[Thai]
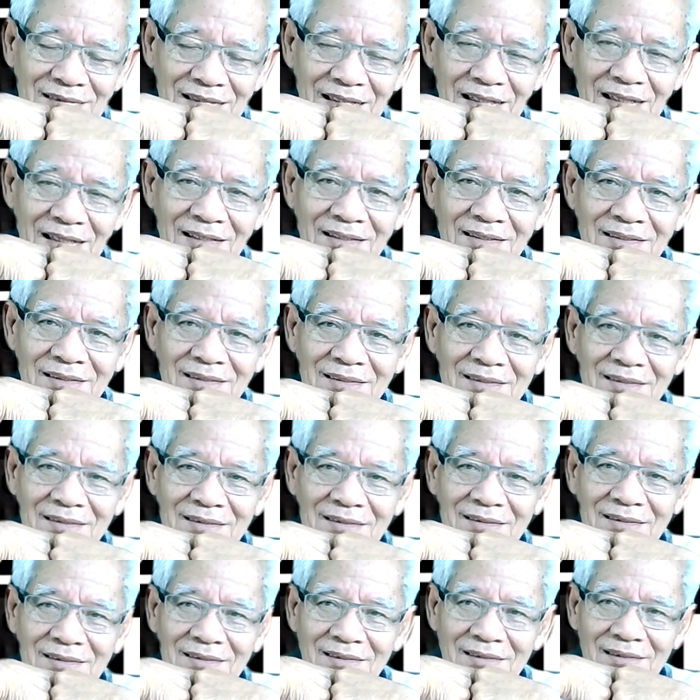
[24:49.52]
นะ
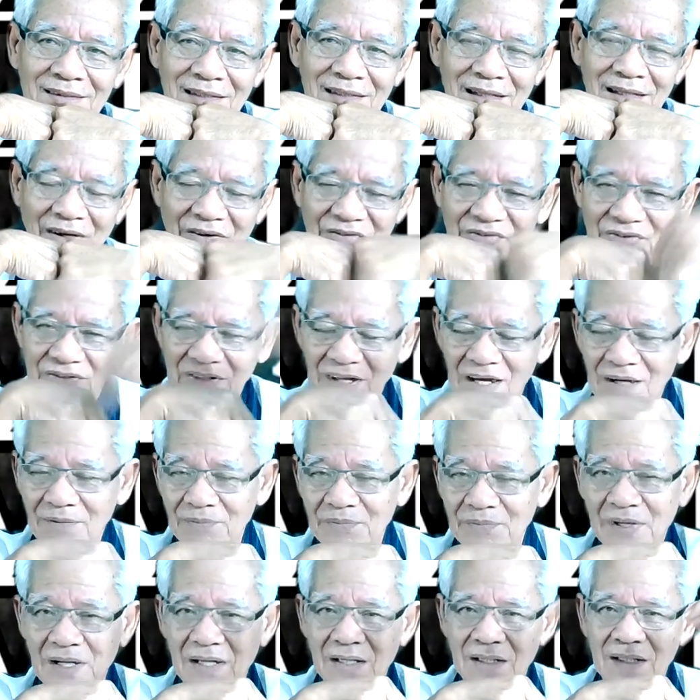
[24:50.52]
แล้วจะตัง
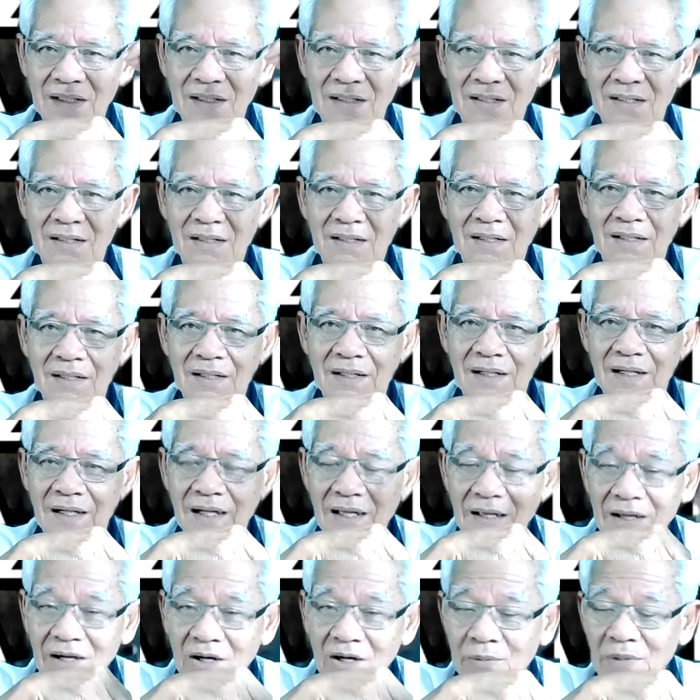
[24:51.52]
ไป แล้
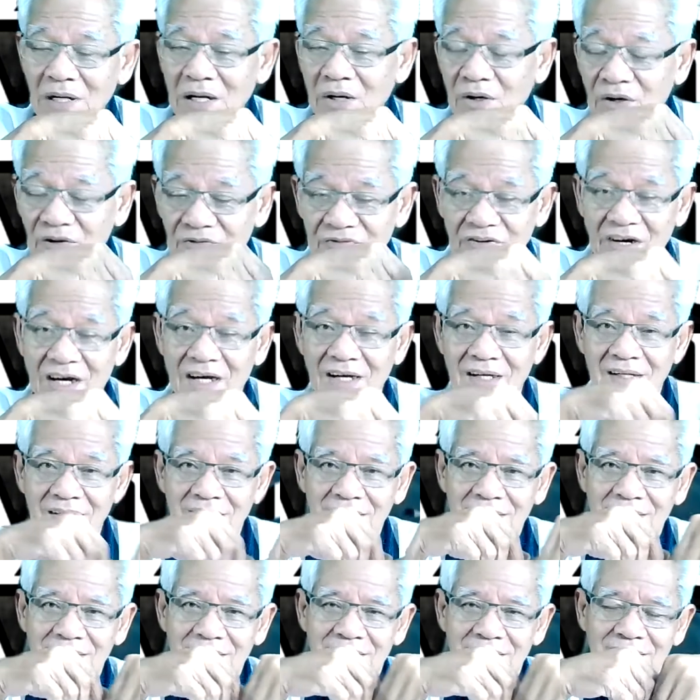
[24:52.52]
วให้เขามาเล่าให้ฟัง
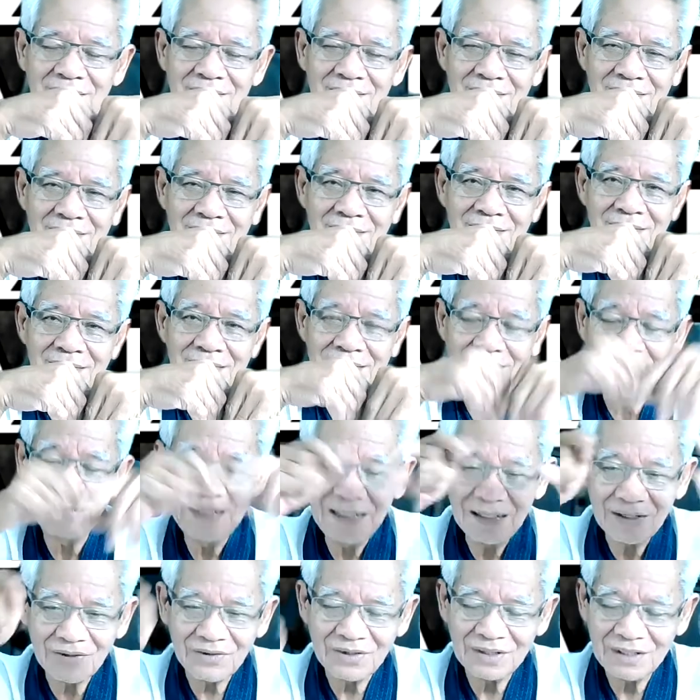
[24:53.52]
นี่
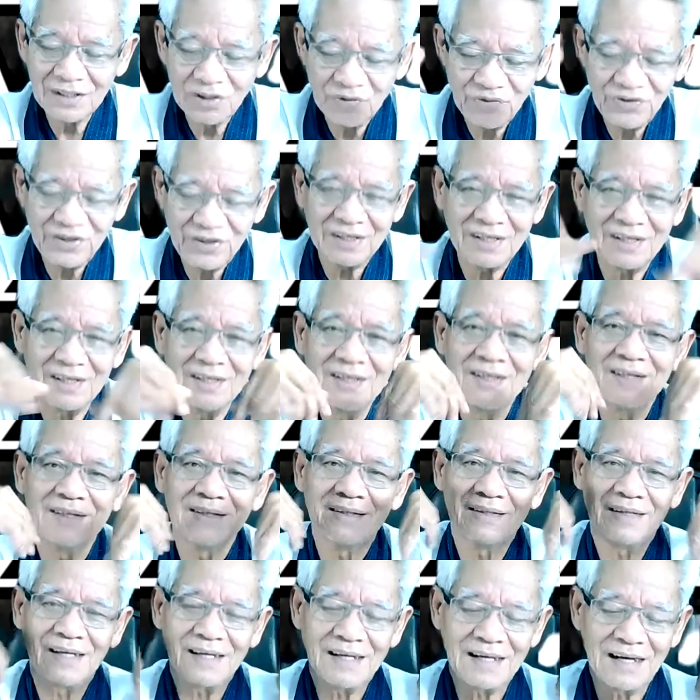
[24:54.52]
เลยก็คือวิธีหนึ่
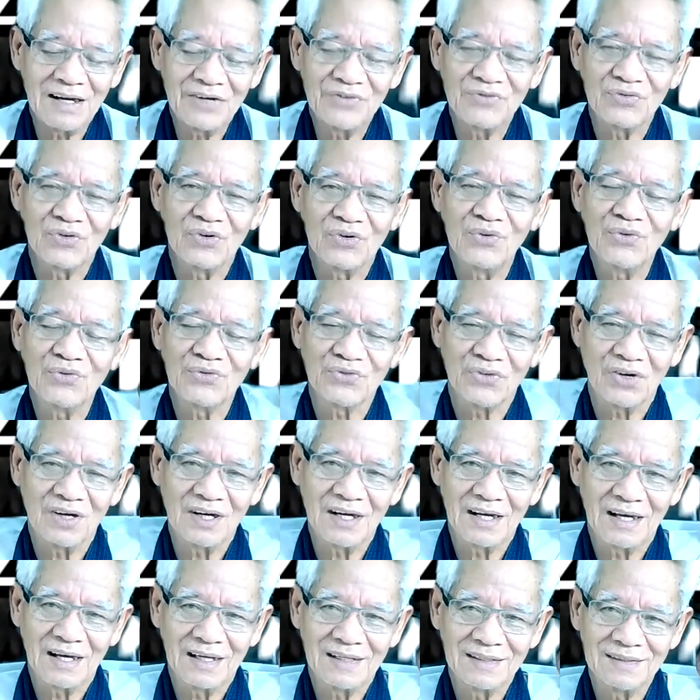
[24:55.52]
งในการสอนลูกสอน
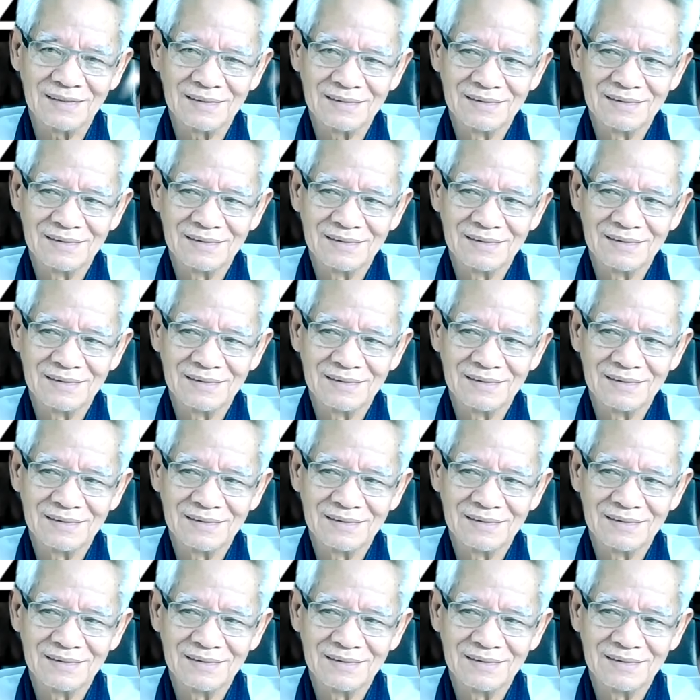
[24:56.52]
หลาน